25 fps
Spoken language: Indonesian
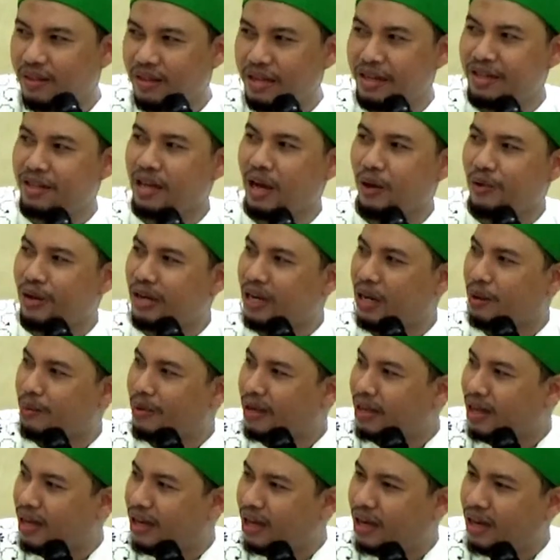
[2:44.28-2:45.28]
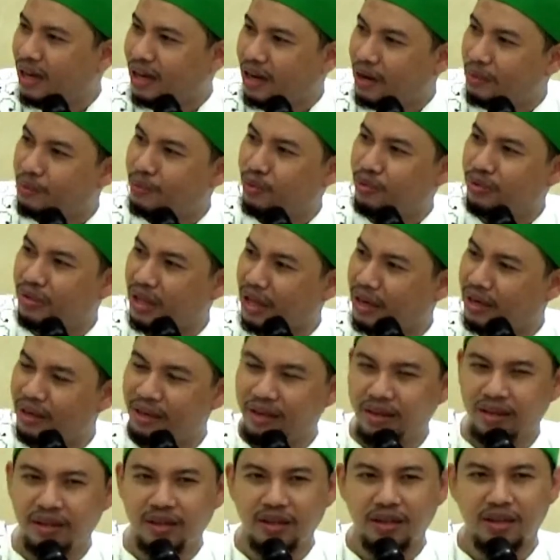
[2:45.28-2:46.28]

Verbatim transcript: Di Jawi namanya rambutan.